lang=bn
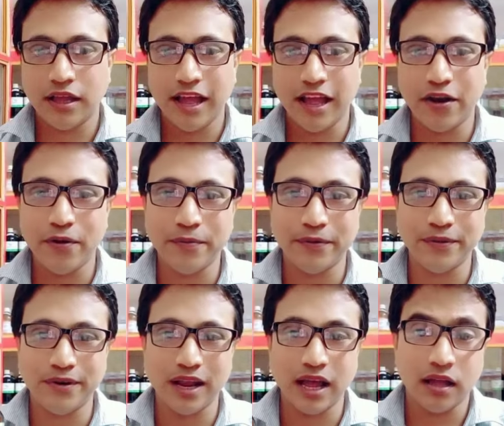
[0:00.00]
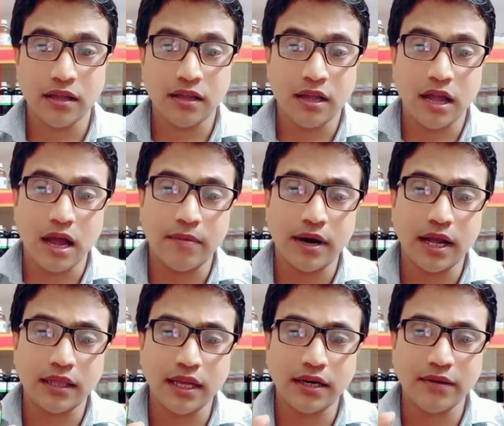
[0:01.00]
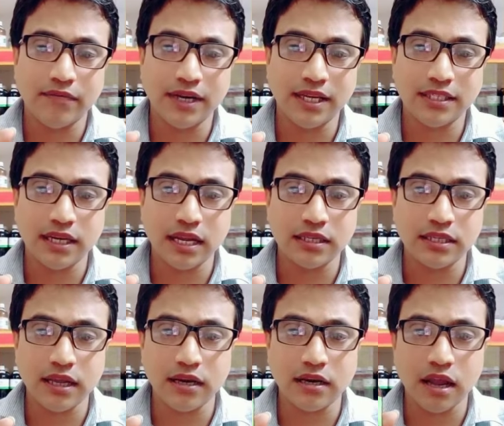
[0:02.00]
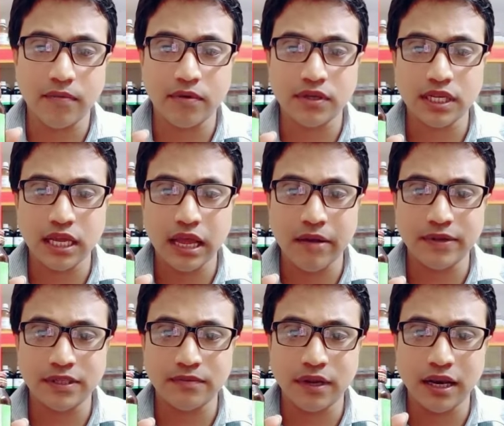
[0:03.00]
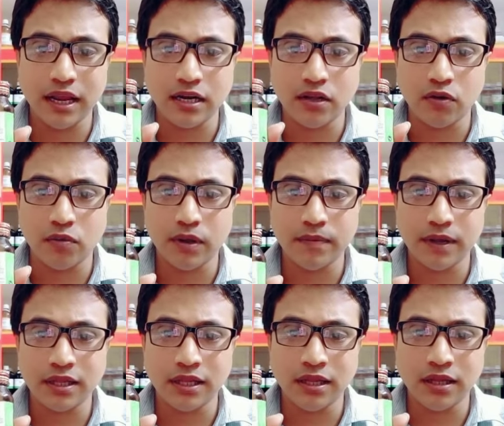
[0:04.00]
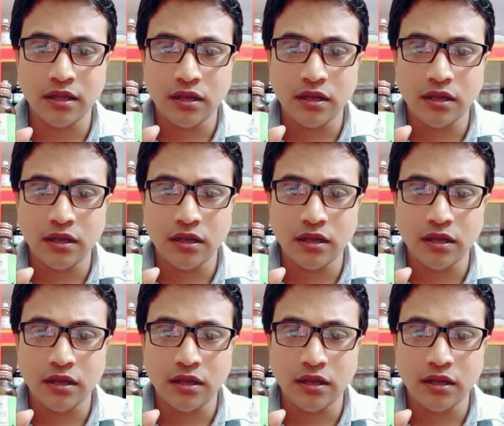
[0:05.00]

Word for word: হ্যালো বন্ধুরা আমার হাতে একটি মেডিসিন আছে এর নাম হচ্ছে অ্যাপিসমেল এটি হোমিওপ্যাথি